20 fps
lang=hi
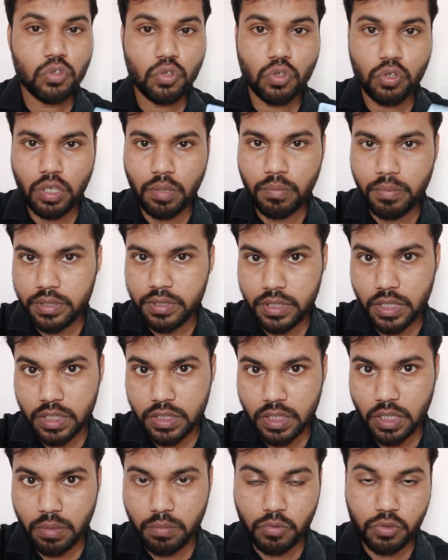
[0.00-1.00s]
तो कमेंट
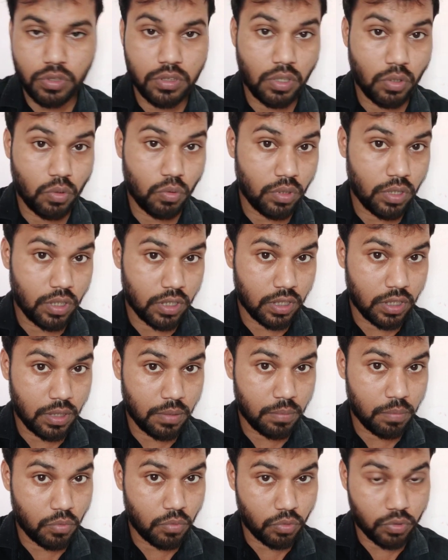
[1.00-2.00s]
सेक्शन में मुझे ज़रूर लिख
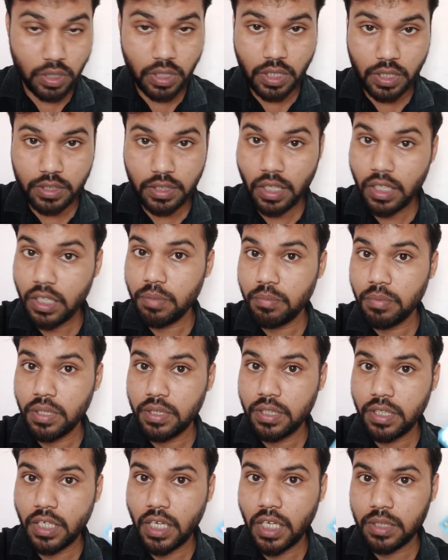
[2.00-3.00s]
के पूछ लेना चलिए
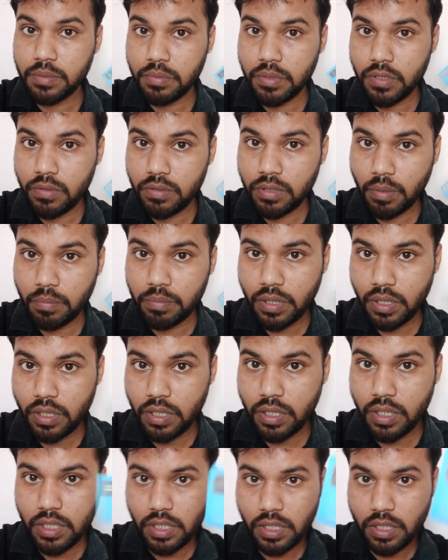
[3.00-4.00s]
मिलते हैं नेक्स्ट वीडियो में तब
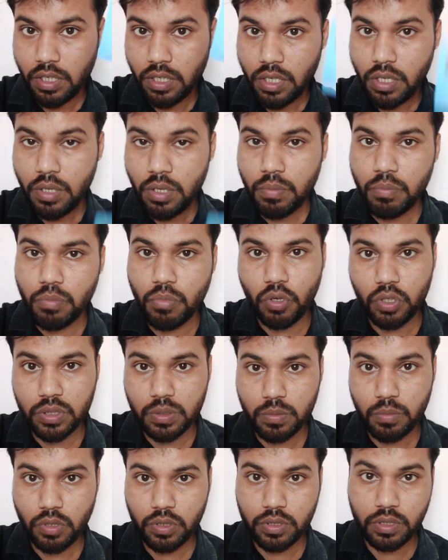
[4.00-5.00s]
तक के लिए
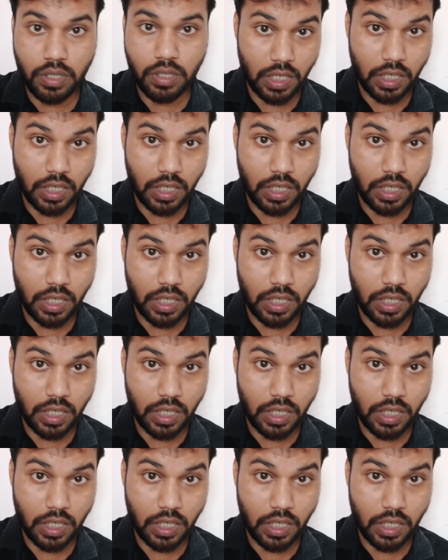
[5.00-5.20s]
बहुत बहुत